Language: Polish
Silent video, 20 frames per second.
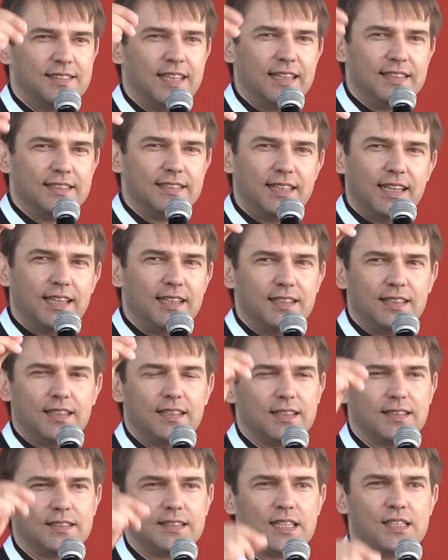ding, ding,
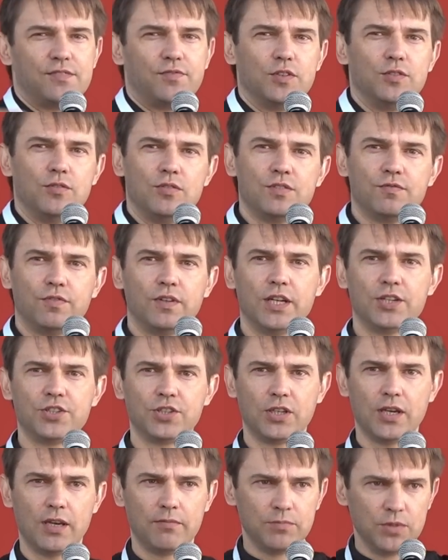zadzwonił
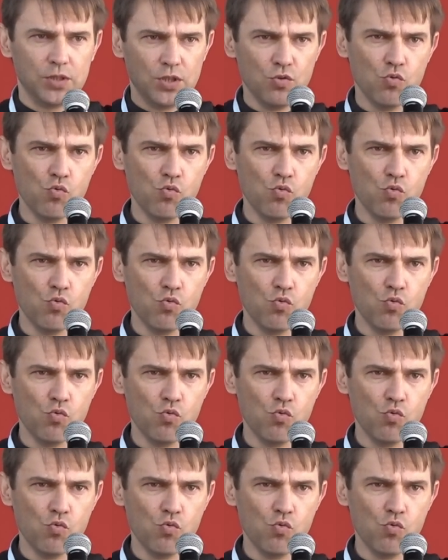dzwoneczkiem i